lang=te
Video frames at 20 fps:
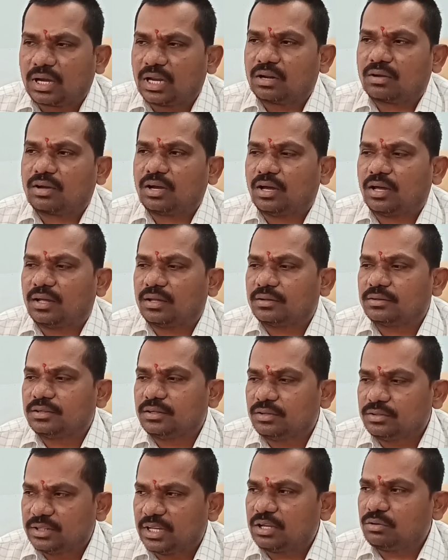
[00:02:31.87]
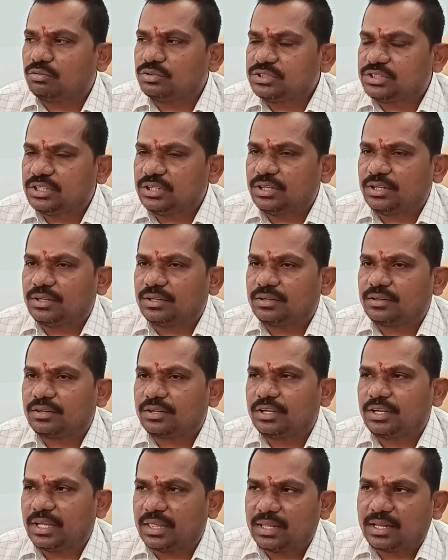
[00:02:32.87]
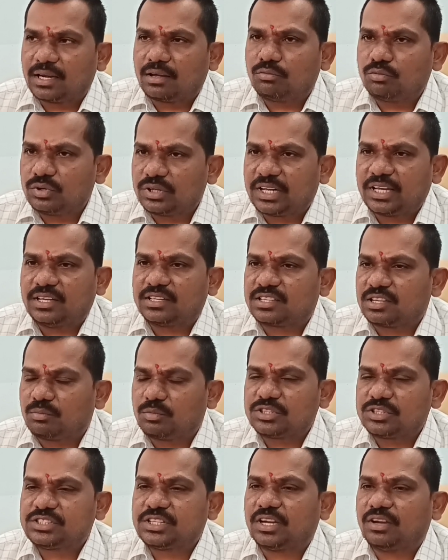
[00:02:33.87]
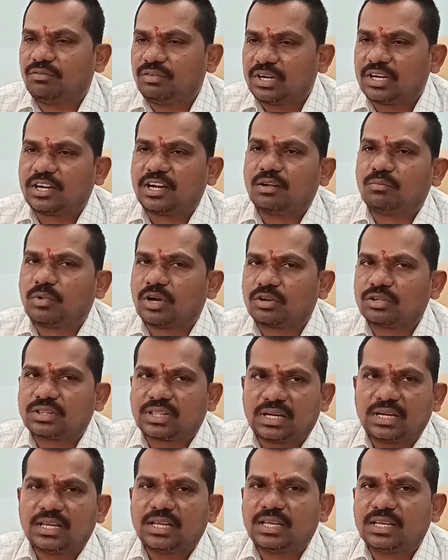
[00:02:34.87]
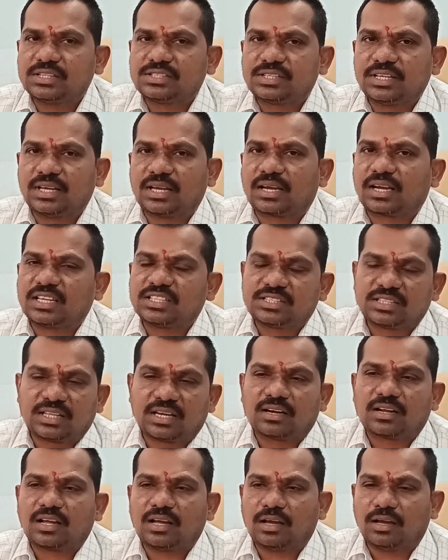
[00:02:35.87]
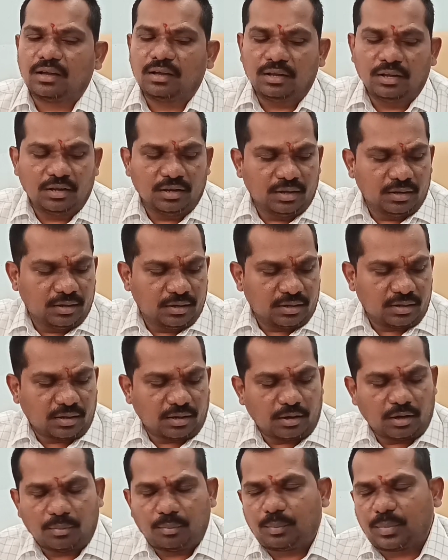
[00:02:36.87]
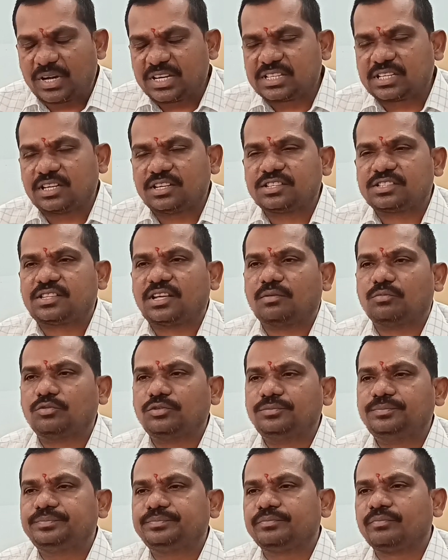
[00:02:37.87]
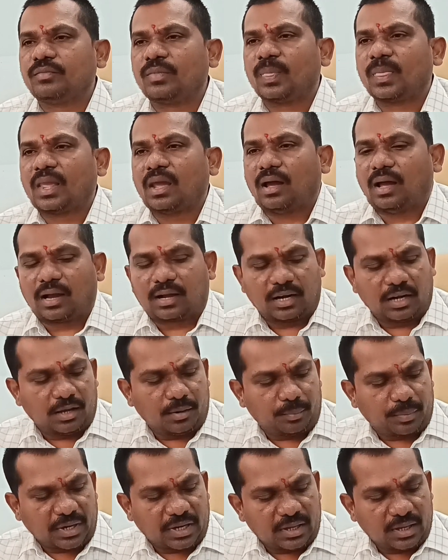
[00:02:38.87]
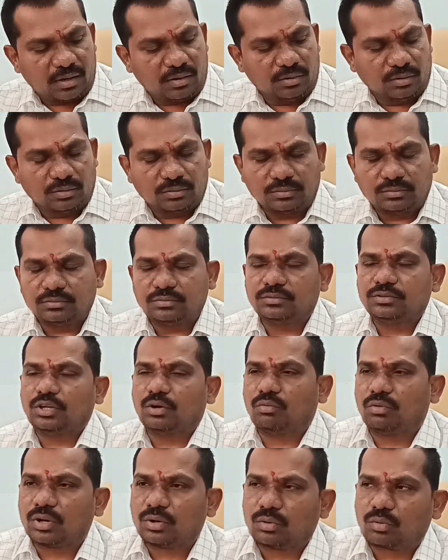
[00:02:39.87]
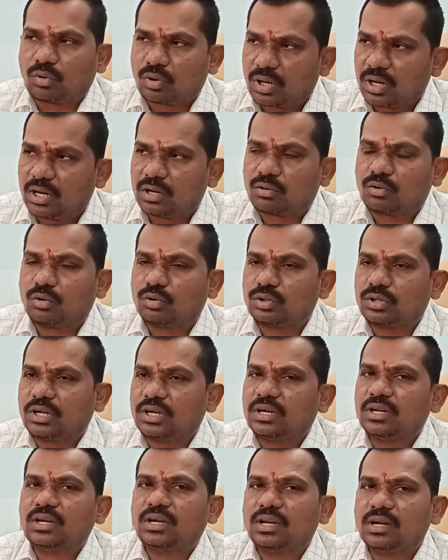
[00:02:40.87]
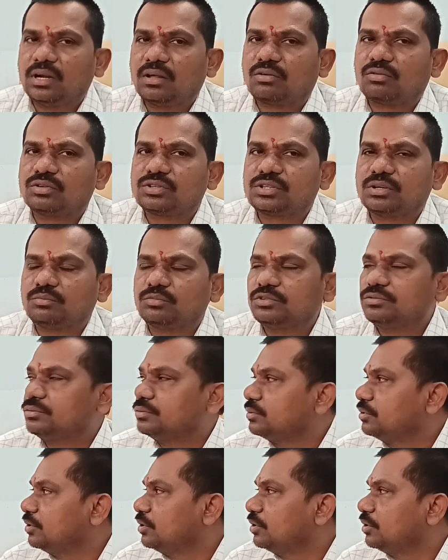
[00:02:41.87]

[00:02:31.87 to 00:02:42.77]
కనుక దయవుంచి ఏదైనా ఉంటే సమస్య వెంటనే మాకు తెలియజేస్తే ఖచ్చితంగా పరిష్కరిస్తాము అక్కడ ప్రజలు ఎవరు కొట్లాడుకోవద్దండి నీళ్ళ కోసము